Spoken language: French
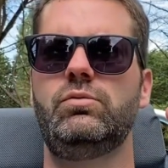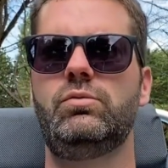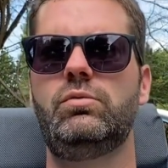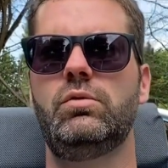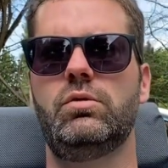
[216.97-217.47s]

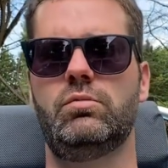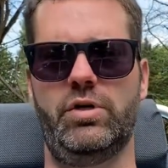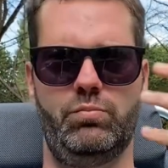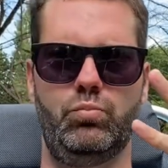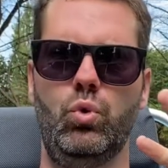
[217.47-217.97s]
ou euh,
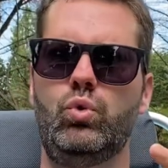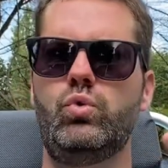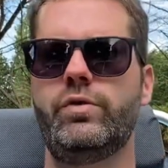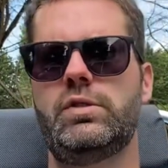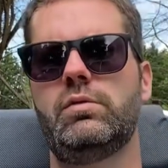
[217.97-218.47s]
bah,
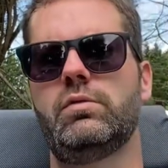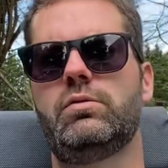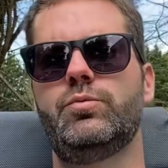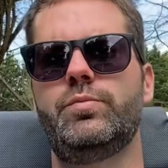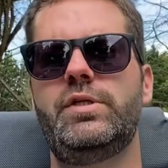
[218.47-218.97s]
beaucoup aussi dans
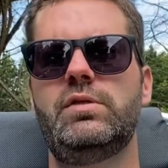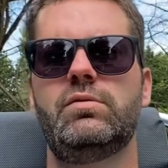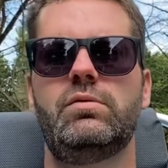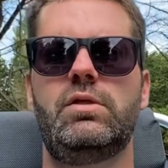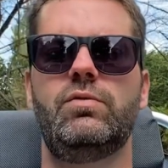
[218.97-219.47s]
l'automobile,
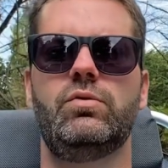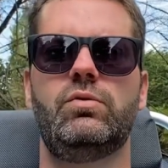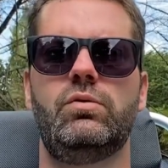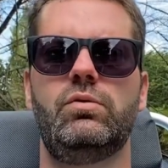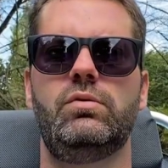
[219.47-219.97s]
ceux qui vendent
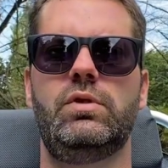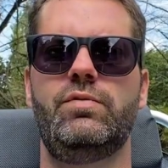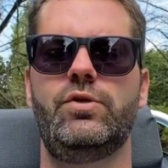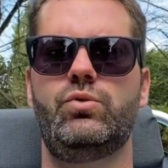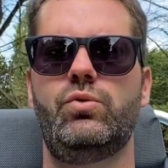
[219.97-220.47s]
des
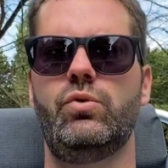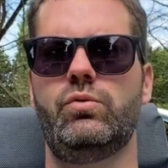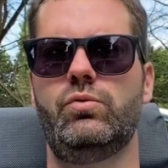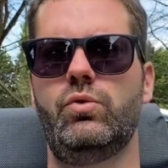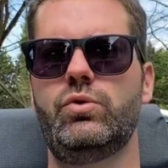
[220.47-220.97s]
voitures
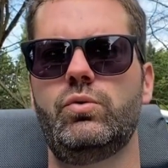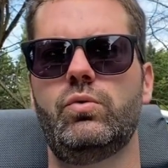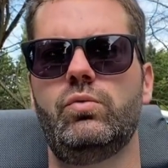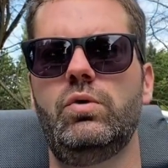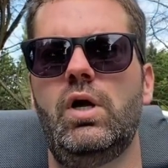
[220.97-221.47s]
le
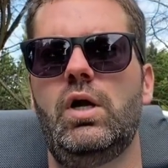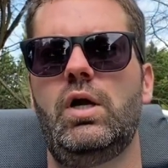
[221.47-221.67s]
sauront.